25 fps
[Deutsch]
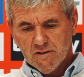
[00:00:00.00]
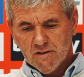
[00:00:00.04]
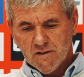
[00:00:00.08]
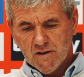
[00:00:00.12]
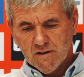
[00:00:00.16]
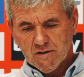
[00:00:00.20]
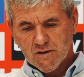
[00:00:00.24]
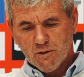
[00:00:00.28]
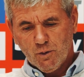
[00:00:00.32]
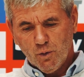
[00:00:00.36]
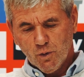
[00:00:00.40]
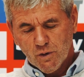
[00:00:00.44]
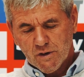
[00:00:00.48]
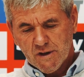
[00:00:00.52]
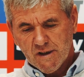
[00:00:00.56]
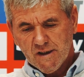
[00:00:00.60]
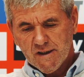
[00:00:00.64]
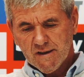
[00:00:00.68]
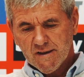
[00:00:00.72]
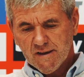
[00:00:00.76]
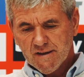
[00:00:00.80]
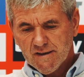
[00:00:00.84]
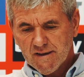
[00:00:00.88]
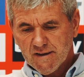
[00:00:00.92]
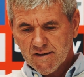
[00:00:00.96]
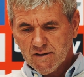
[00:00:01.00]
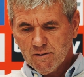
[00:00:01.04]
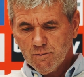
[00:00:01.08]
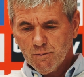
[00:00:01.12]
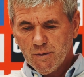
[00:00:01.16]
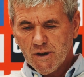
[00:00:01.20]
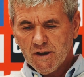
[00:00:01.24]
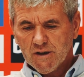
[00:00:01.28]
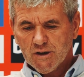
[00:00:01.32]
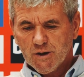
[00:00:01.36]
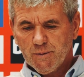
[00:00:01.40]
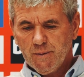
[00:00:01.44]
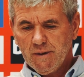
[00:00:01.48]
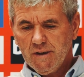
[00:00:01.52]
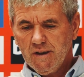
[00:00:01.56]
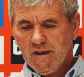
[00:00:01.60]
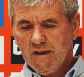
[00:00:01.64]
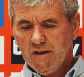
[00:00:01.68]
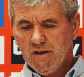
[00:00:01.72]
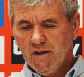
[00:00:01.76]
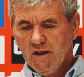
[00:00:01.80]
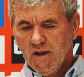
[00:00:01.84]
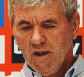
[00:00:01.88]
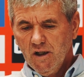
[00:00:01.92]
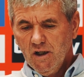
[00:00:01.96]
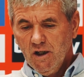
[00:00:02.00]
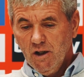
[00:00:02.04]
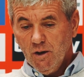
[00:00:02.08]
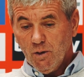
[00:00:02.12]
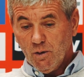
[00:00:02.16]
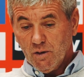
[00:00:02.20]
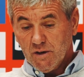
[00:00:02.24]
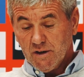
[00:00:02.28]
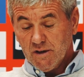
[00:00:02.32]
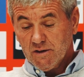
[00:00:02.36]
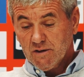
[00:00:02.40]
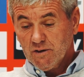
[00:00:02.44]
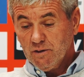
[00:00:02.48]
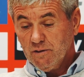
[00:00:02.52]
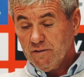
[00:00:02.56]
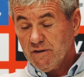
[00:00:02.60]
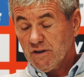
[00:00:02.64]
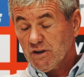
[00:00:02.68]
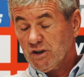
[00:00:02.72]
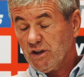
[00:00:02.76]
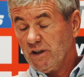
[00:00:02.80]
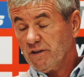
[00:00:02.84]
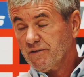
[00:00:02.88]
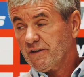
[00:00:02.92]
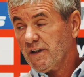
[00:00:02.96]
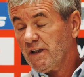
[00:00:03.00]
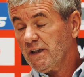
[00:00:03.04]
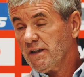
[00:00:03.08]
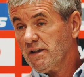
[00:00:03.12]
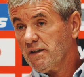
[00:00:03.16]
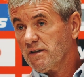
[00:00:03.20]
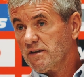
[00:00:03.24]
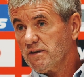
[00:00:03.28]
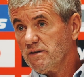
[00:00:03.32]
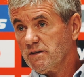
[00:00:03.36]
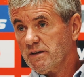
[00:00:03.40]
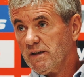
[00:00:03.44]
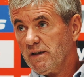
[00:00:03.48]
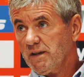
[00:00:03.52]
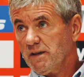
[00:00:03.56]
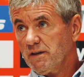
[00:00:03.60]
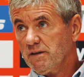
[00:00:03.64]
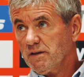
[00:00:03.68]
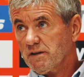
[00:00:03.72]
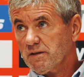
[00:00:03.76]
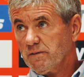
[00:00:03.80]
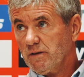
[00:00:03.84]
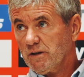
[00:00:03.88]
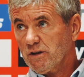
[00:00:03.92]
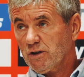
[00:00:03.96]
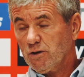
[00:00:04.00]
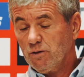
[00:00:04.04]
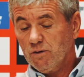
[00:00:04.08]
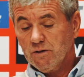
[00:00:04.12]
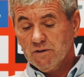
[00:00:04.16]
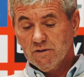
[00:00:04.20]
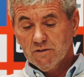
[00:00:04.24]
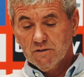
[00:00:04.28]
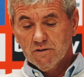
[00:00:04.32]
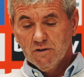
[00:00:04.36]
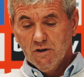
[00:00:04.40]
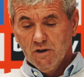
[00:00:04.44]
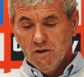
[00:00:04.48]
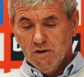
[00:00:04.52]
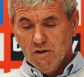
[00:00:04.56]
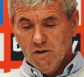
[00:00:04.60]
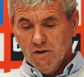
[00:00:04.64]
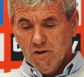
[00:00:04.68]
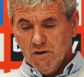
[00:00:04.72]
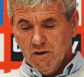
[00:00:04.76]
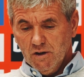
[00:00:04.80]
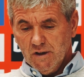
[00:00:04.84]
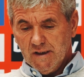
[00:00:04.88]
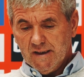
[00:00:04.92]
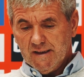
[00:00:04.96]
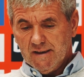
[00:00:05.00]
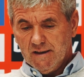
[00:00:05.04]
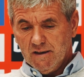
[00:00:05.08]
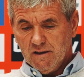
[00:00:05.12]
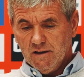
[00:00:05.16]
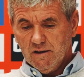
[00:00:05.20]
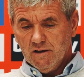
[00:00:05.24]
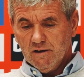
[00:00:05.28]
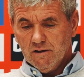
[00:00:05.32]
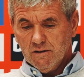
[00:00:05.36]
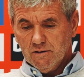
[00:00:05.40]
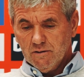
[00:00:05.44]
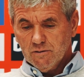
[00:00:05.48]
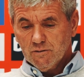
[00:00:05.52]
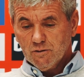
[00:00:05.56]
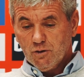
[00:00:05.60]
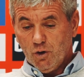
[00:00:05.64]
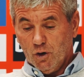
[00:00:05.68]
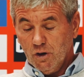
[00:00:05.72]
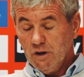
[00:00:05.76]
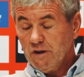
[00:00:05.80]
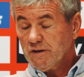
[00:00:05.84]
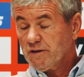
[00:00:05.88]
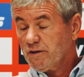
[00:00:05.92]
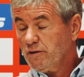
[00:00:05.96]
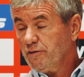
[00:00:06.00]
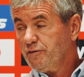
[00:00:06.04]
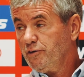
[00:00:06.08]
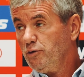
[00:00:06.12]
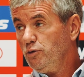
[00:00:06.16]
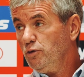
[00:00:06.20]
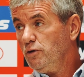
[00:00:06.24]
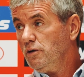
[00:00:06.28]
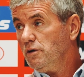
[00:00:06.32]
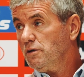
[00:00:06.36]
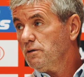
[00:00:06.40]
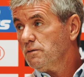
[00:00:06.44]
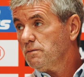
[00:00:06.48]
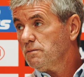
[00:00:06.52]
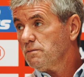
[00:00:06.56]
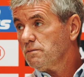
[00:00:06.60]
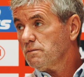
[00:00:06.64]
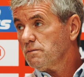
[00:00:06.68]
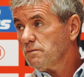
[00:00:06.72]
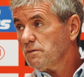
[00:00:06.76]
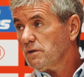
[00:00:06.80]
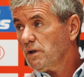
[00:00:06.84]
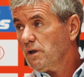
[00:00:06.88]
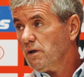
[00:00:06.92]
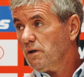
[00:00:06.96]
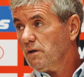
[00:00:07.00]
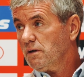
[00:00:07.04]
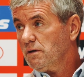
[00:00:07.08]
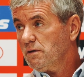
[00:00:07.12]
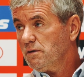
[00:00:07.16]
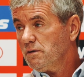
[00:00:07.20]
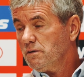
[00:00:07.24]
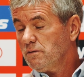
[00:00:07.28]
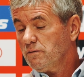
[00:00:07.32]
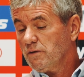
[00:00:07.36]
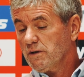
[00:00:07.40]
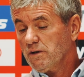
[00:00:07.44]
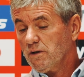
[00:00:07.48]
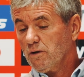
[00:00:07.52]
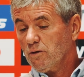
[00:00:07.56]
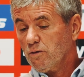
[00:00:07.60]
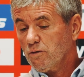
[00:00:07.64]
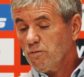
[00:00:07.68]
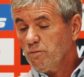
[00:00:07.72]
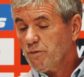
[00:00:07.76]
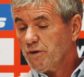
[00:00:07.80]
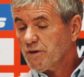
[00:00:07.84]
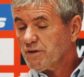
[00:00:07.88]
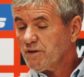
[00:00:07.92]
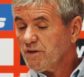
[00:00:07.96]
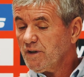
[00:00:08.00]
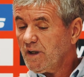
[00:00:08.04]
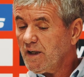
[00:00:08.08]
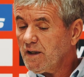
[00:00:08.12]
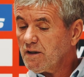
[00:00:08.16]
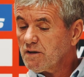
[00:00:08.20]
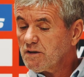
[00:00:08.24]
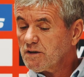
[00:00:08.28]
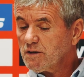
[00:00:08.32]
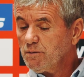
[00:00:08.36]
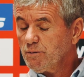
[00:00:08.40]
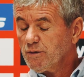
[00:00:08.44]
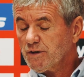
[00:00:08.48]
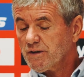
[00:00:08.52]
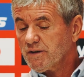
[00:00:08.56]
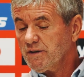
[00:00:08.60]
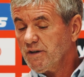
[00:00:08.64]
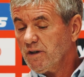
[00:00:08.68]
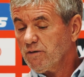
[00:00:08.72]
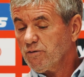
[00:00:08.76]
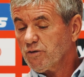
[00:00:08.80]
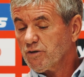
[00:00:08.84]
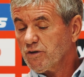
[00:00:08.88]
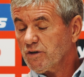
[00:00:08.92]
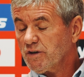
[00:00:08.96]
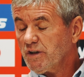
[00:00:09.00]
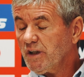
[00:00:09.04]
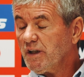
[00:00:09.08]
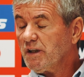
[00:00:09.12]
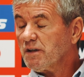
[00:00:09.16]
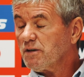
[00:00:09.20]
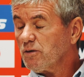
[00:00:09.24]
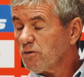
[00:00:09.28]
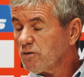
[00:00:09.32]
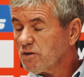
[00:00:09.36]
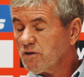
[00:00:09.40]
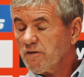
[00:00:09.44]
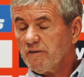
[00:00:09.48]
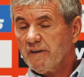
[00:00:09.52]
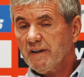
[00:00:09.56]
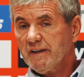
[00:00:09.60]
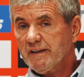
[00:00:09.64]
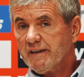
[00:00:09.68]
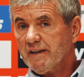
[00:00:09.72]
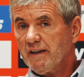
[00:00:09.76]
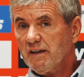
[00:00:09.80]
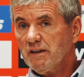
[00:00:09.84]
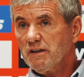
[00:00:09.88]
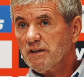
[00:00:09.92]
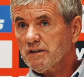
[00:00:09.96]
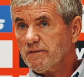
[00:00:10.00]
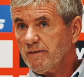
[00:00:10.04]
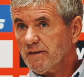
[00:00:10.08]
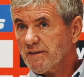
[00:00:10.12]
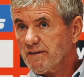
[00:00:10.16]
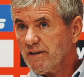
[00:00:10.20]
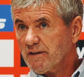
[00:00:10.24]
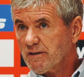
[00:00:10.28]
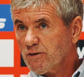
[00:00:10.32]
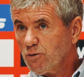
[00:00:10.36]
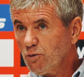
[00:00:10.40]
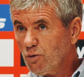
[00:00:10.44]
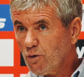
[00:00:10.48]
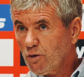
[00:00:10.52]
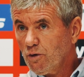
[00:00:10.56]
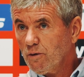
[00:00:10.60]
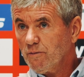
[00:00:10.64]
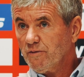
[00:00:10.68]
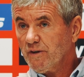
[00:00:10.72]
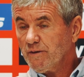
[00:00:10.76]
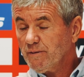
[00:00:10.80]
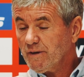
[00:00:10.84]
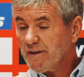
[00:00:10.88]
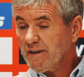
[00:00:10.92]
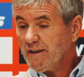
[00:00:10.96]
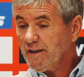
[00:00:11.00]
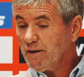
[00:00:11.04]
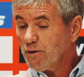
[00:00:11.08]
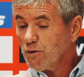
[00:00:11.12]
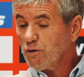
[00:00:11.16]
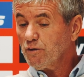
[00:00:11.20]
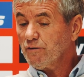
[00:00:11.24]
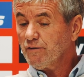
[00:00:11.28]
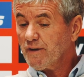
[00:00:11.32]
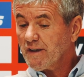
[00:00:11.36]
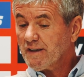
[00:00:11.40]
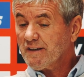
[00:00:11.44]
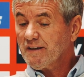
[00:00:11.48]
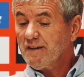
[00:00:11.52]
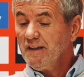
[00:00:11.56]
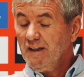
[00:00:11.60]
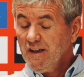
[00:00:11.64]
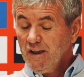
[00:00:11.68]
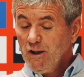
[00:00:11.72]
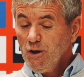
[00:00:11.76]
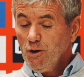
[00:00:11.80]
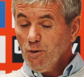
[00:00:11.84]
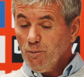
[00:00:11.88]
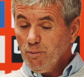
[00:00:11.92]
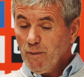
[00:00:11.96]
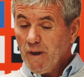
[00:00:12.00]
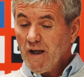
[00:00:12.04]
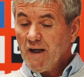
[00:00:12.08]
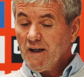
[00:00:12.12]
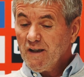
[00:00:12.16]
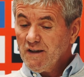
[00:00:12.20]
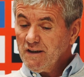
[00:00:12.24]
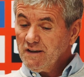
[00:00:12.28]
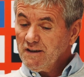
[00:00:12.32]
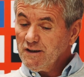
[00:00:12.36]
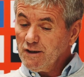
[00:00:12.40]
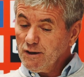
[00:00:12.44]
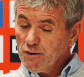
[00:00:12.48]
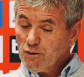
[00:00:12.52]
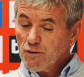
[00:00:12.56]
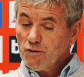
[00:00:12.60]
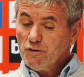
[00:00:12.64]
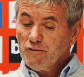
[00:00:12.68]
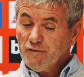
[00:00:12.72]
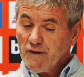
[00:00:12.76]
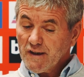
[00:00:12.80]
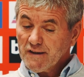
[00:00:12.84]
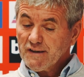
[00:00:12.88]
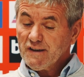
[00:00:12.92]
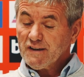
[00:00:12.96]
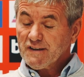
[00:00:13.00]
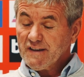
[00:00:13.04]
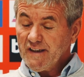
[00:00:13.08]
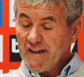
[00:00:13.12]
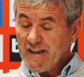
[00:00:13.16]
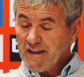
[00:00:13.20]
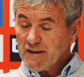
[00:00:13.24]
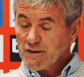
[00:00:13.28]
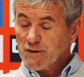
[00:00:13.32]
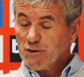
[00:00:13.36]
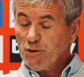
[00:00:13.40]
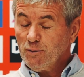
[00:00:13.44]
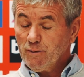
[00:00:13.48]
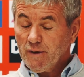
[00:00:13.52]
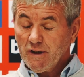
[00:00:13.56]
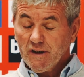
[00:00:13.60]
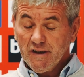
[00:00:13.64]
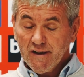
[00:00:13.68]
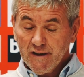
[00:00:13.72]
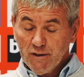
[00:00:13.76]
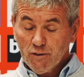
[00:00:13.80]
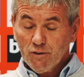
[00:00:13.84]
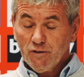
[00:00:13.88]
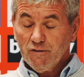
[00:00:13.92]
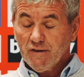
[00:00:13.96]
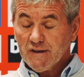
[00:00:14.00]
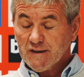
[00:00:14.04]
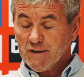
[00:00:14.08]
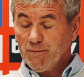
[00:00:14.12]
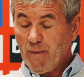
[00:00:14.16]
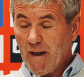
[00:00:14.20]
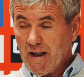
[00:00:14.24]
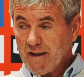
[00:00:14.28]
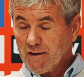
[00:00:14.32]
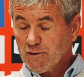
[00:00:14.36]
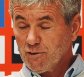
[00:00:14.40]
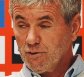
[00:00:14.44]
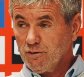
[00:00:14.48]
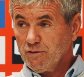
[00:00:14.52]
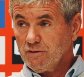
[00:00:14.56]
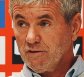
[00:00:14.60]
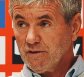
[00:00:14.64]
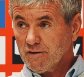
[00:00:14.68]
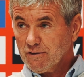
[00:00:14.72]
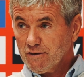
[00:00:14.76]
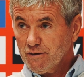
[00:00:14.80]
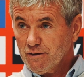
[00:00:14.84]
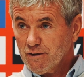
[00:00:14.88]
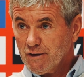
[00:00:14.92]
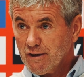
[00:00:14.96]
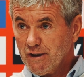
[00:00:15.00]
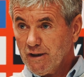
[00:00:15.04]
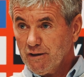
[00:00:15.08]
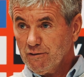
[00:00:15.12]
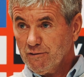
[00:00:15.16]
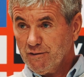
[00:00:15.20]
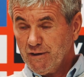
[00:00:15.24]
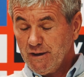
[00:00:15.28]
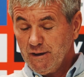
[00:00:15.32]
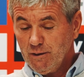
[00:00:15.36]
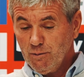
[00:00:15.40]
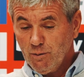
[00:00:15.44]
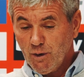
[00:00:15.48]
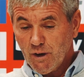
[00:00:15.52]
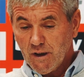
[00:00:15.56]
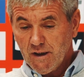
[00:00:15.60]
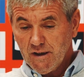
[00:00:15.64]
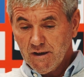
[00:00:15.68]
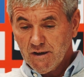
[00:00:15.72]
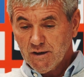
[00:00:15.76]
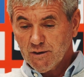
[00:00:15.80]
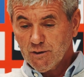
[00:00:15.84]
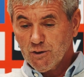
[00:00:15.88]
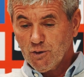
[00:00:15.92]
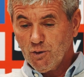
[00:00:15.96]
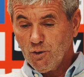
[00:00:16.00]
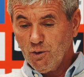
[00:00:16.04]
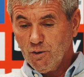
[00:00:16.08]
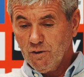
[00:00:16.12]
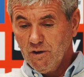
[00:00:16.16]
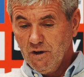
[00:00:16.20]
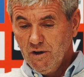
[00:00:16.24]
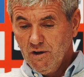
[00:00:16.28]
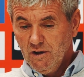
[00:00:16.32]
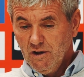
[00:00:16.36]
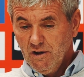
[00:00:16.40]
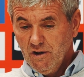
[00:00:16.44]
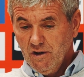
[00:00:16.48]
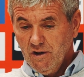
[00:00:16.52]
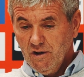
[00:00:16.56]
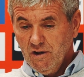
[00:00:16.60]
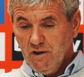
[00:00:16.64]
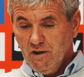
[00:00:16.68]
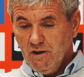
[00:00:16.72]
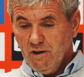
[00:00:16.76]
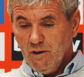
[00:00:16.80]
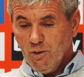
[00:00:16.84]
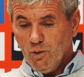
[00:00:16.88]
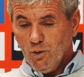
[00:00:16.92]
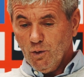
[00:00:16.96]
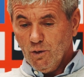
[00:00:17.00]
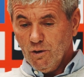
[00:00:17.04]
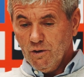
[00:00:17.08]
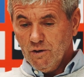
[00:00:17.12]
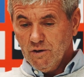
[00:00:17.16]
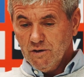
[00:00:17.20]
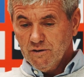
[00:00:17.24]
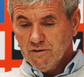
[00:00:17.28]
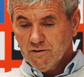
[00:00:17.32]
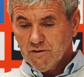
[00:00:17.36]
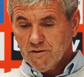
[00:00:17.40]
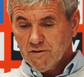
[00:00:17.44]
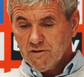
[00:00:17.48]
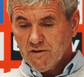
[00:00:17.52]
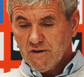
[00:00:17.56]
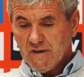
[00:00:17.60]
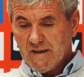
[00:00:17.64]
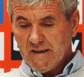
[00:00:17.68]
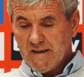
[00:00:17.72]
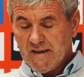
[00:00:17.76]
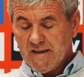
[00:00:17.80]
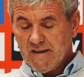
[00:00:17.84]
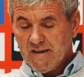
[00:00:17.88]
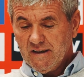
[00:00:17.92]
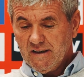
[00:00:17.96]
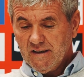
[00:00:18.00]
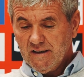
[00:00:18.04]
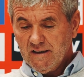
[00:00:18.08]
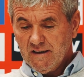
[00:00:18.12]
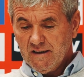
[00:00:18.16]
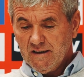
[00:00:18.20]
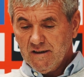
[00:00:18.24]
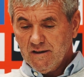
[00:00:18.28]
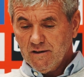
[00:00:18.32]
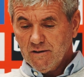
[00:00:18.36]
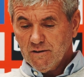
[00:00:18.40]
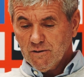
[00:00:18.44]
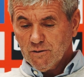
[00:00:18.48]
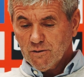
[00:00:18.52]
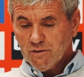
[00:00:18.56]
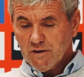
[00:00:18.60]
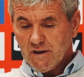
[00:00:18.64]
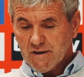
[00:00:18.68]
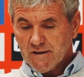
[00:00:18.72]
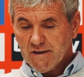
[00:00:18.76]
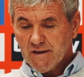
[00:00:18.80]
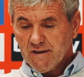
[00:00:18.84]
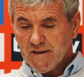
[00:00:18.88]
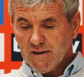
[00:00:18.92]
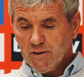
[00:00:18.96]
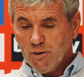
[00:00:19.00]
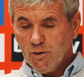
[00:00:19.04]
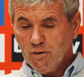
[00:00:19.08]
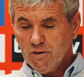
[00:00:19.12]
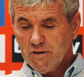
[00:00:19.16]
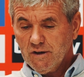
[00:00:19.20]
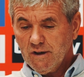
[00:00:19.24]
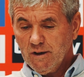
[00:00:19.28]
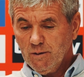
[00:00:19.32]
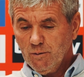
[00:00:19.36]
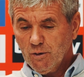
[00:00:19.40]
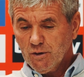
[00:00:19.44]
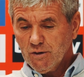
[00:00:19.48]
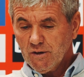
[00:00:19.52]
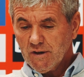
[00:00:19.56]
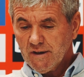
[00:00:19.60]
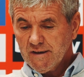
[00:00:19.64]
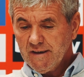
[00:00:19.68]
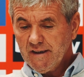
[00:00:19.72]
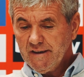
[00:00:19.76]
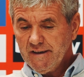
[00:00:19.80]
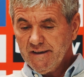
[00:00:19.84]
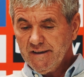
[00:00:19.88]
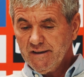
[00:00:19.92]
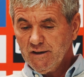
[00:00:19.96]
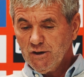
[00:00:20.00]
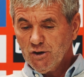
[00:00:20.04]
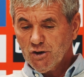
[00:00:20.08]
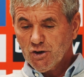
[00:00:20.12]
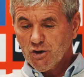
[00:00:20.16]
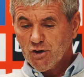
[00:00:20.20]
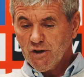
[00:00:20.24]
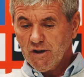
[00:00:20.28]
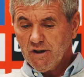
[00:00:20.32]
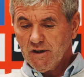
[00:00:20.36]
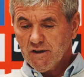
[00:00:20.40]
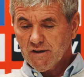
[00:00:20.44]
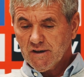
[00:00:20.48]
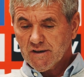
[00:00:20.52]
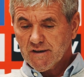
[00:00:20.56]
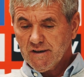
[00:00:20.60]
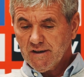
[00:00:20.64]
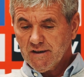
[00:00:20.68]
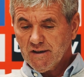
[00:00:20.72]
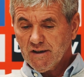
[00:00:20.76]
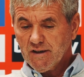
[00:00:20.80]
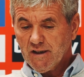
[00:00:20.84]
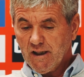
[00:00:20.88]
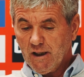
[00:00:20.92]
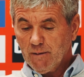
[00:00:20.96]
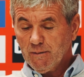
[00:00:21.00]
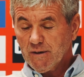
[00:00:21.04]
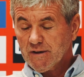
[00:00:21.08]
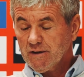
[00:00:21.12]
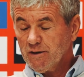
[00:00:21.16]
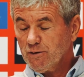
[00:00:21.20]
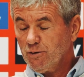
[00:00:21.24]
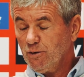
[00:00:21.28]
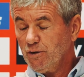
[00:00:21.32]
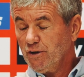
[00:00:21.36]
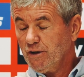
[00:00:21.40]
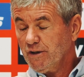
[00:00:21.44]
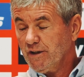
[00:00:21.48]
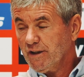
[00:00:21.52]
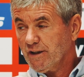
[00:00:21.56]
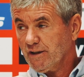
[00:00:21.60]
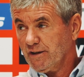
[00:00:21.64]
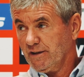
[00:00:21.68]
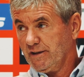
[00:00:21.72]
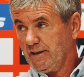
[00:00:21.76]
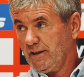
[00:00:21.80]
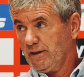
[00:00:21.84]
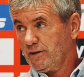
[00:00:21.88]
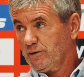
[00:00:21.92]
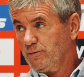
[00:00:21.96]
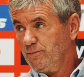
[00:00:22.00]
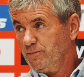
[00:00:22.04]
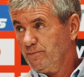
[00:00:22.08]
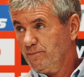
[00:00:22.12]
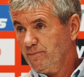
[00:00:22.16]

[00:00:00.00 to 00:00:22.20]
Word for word: als Co-Trainer dann ein paar Spiele und dann sofort Cheftrainer zu sein, das war schon ein tolles Gefühl. Ja, wenn auch ein bisschen Angst, ein bisschen Nervosität und so weiter, alles was dazukommt, wenn man irgendwann mal irgendwann das erste Mal irgendwas macht. Das ist ja in vielen Bereichen so. Und äh, dass ich dann heute immer noch an der Linie stehe, das hätte ich damals natürlich nicht gedacht.